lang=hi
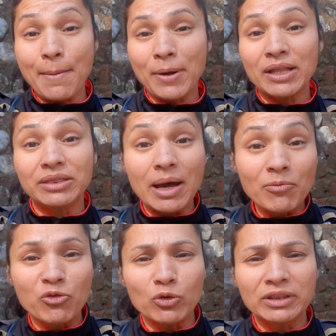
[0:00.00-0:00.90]
आपका
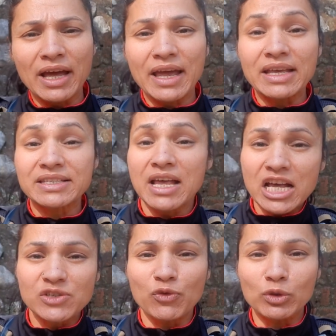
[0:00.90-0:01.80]
दम फूलता है
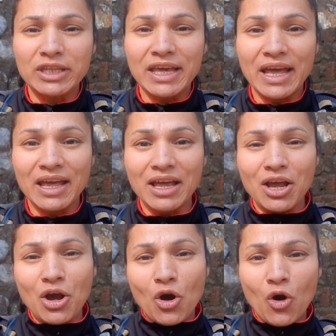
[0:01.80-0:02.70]
सांस फूलती है
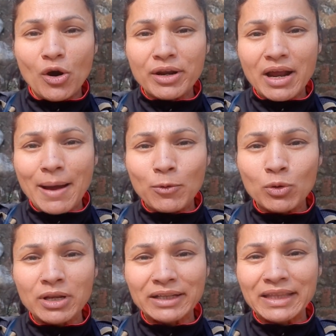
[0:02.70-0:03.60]
और
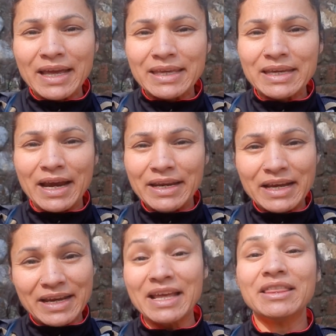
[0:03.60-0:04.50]
आपको लगता है कि कहीं
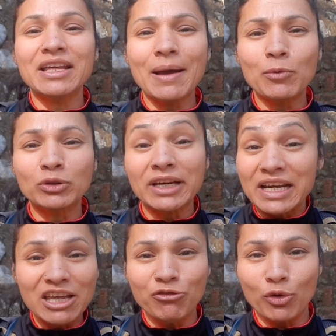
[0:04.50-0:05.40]
ना कहीं अंदर आपको
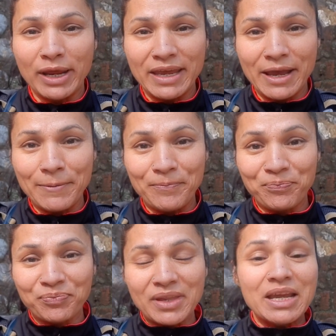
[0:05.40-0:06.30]
तकलीफ हो रही है
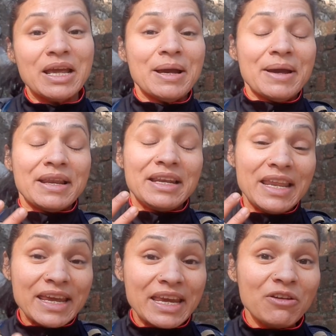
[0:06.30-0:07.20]

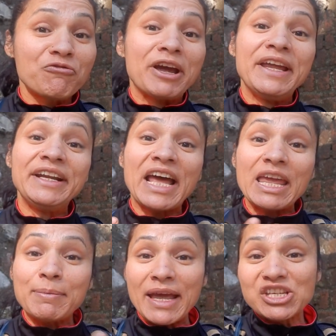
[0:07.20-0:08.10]
लेकिन वही
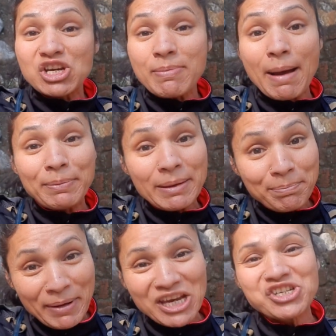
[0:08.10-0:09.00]
टाइम है जब आपने
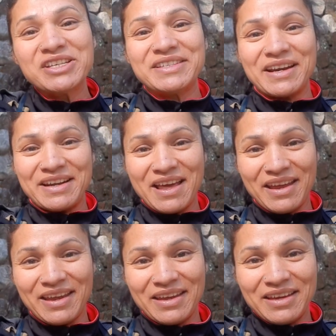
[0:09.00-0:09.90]
पेशेंस रखना
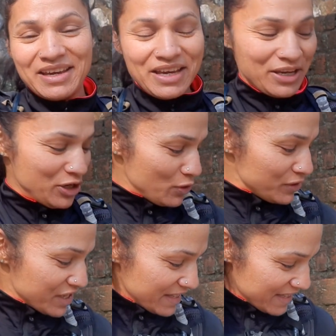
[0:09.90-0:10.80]
है यू
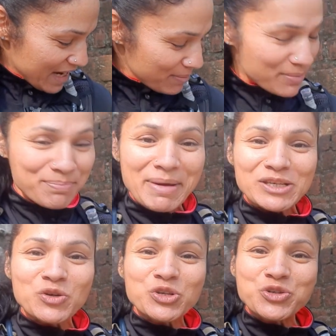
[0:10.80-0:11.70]
नो जैसे हम मैं
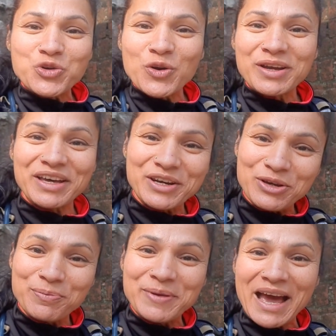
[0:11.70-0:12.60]
इसको स्ट्रोक कर
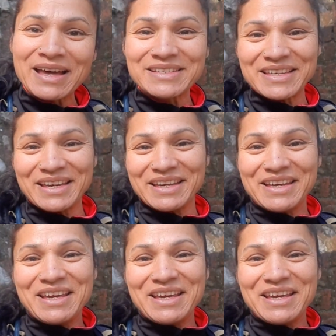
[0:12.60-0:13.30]
रही हूँ प्यार से